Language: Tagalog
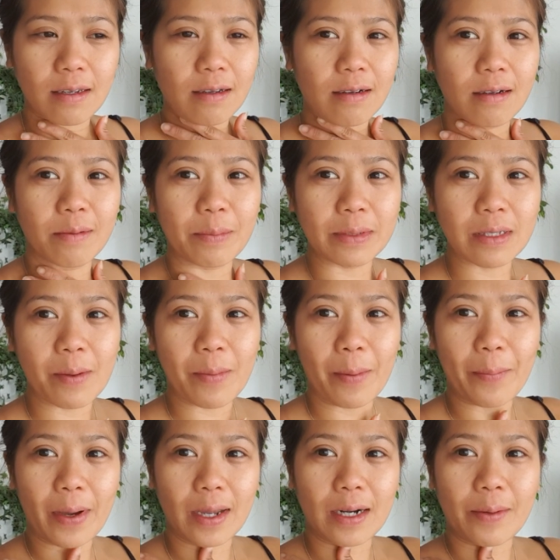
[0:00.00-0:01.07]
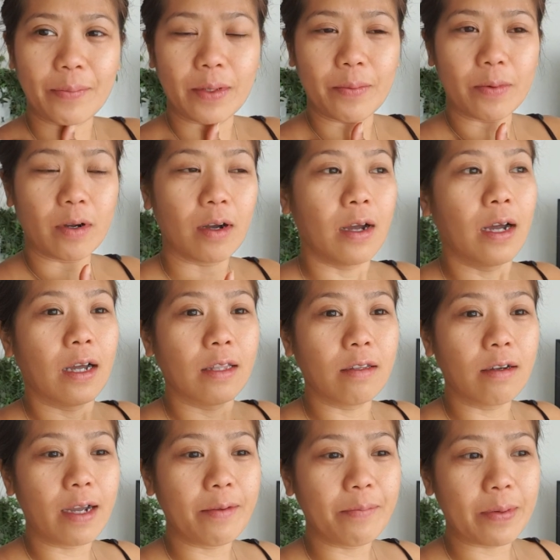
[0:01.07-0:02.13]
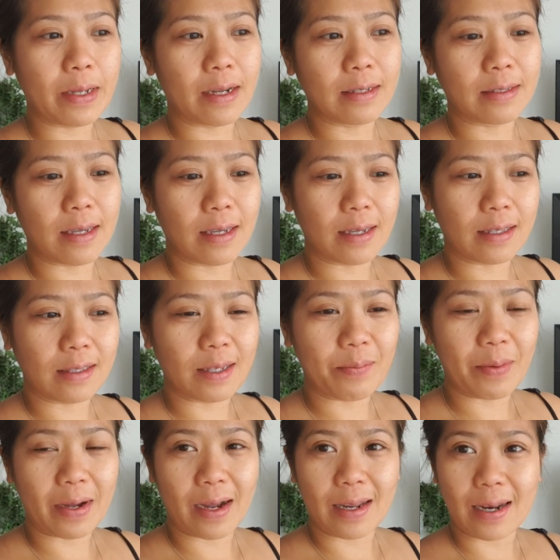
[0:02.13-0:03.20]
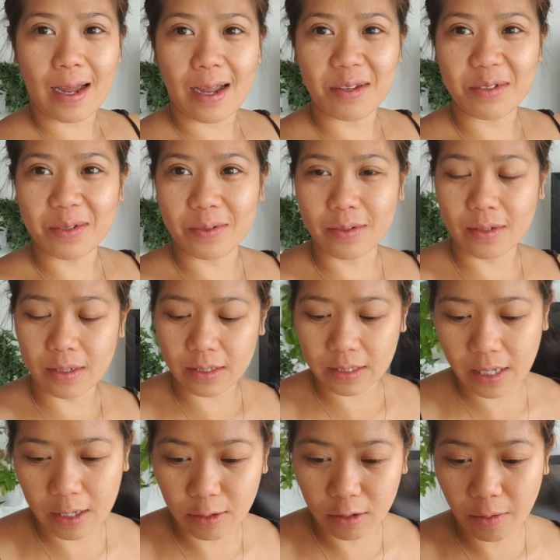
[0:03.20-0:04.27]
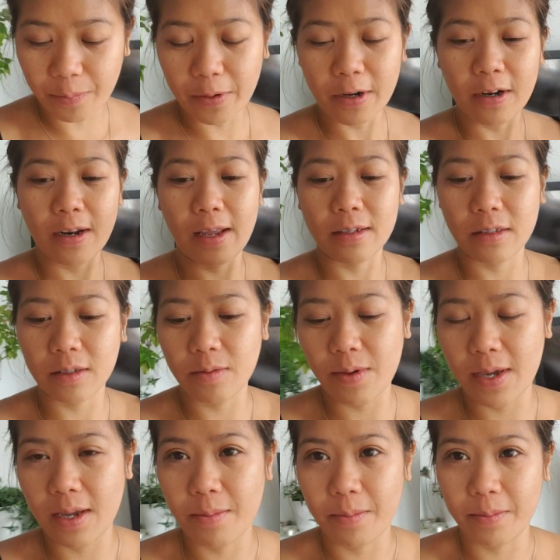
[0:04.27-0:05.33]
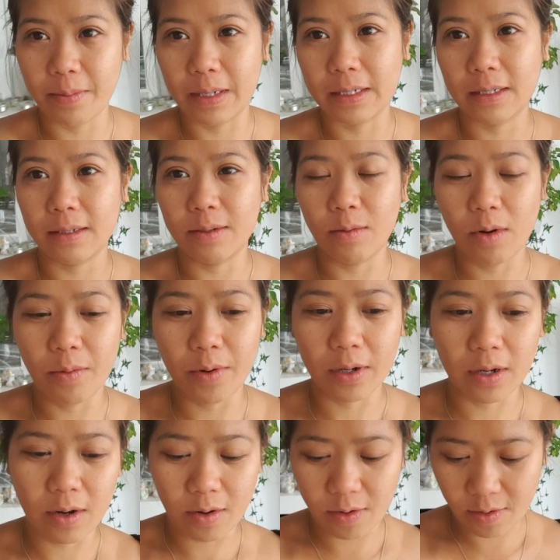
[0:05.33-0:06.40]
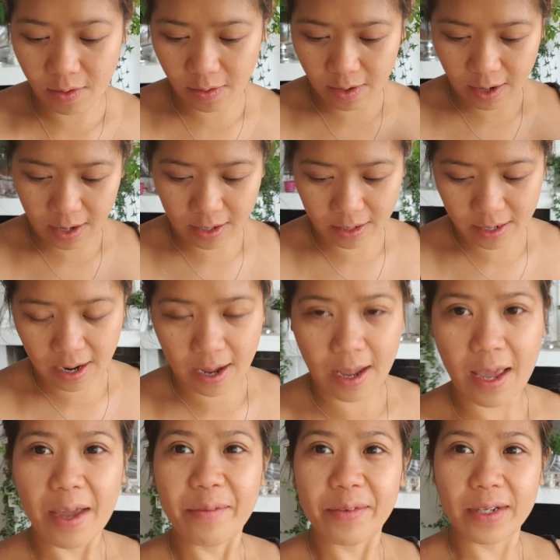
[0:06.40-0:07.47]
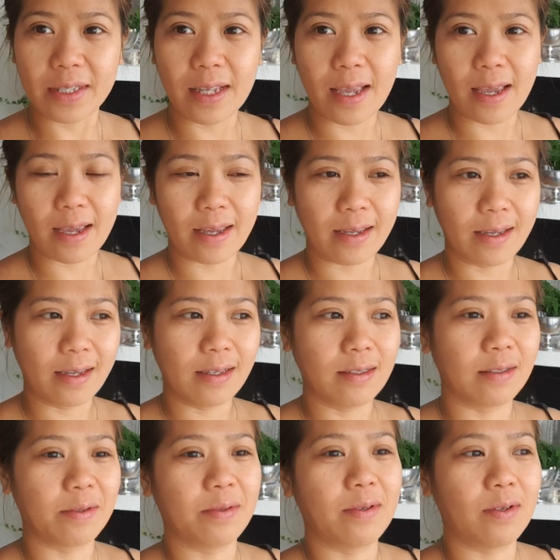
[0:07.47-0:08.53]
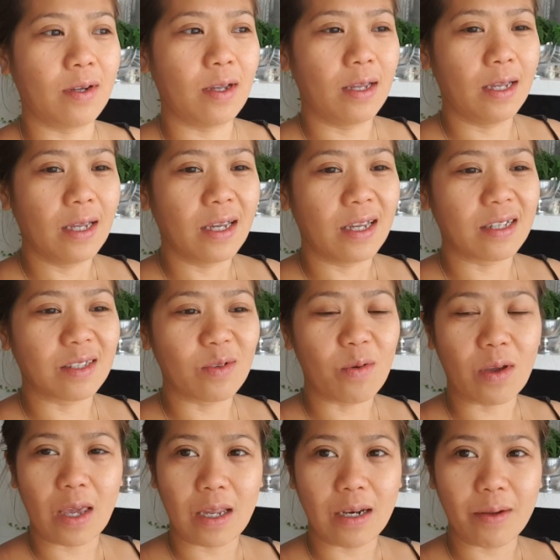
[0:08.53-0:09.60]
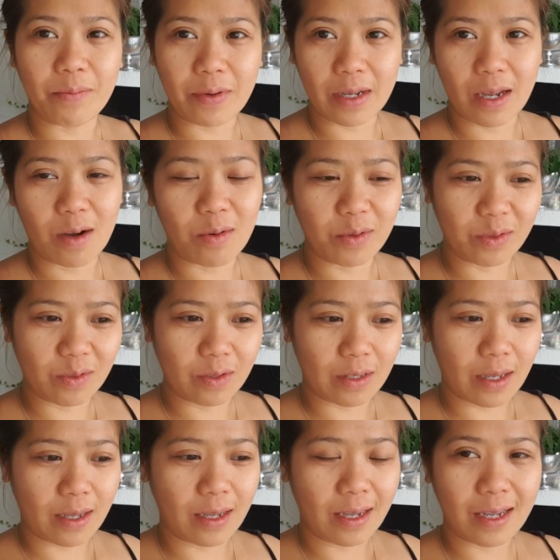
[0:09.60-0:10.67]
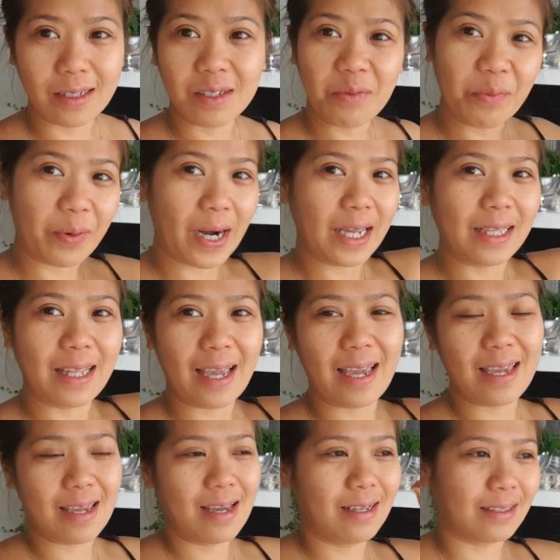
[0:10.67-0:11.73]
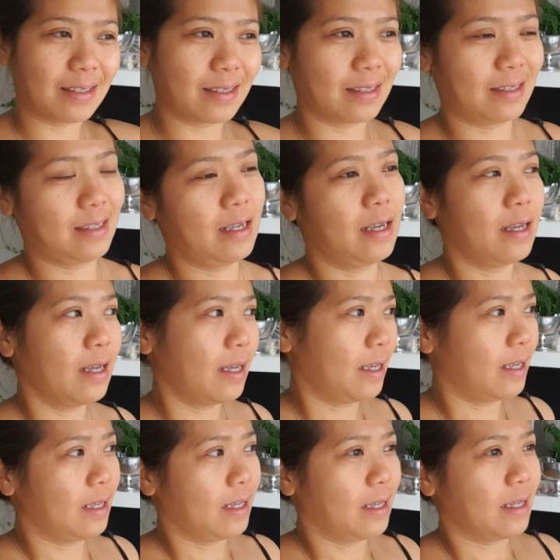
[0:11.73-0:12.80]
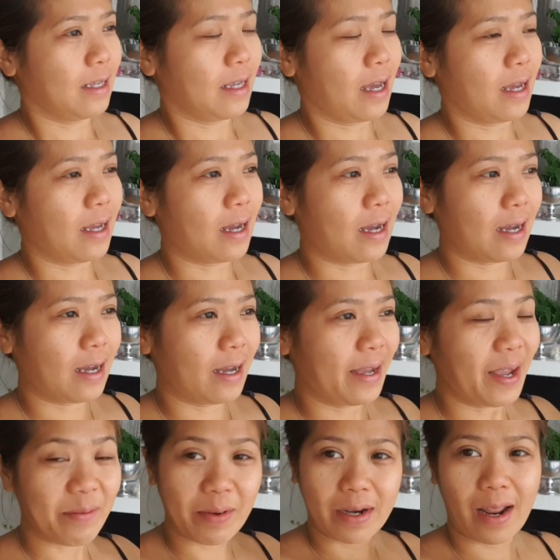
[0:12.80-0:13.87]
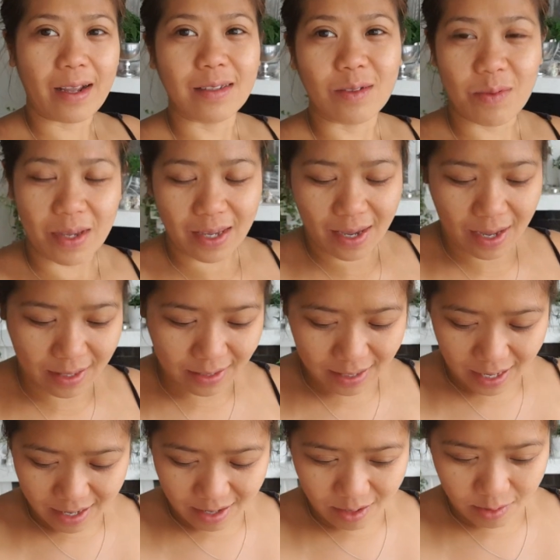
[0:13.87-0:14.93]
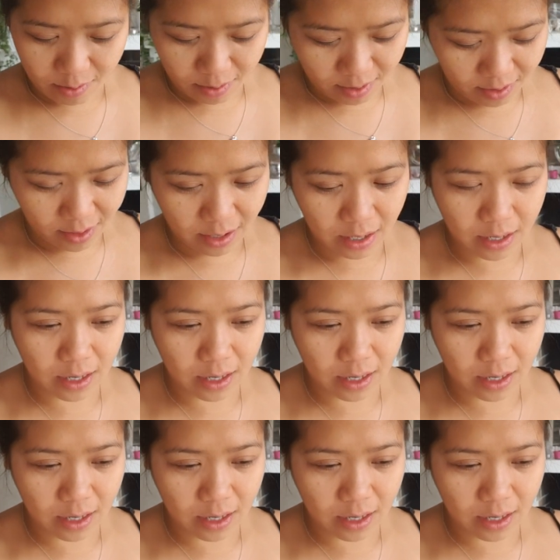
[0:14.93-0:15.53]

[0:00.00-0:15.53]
Uh, ah, masama pakiramdam ko. No, I'm free kasi hindi pa nga naayos yung schedule ko. Pero next week, mag-work ako na everyday. So, it's okay na free ako today. It's Friday, yes! Uh, have a nice weekend sa inyo.